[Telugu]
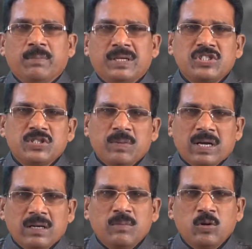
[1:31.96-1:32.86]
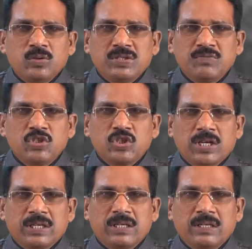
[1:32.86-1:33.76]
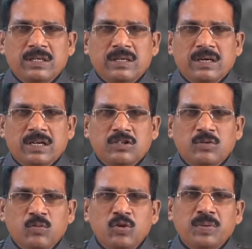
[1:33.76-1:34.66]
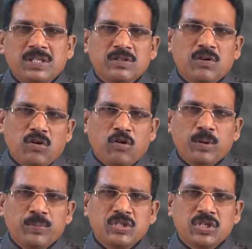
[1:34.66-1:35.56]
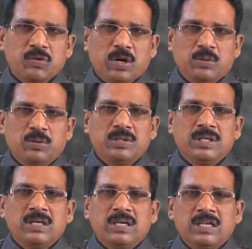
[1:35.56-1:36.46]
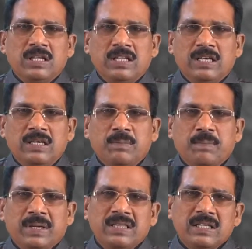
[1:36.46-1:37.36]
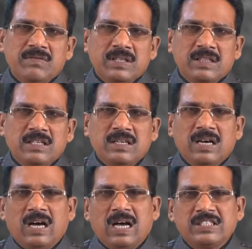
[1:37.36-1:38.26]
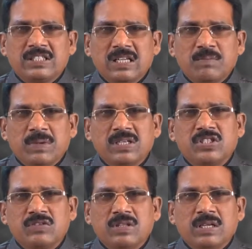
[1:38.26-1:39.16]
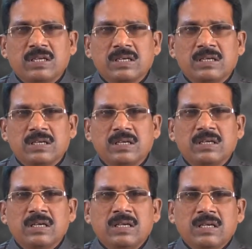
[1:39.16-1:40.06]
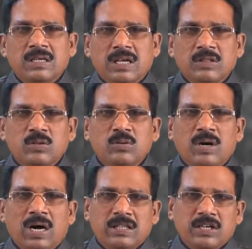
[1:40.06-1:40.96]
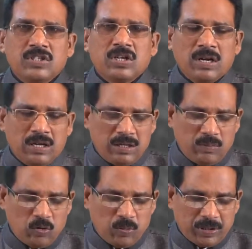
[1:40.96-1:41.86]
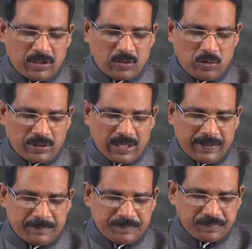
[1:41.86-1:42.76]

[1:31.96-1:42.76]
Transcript: మంచి మార్గంలో జీవించడానికి అతడు మూడు పద్ధతులు అవలంబించేవాడు ఇది ప్రతి వ్యక్తి ఆధ్యాత్మిక జీవితానికి ఎంతో ఆదర్శంగా ఈ మూడు పద్ధతులు ఉంటాయి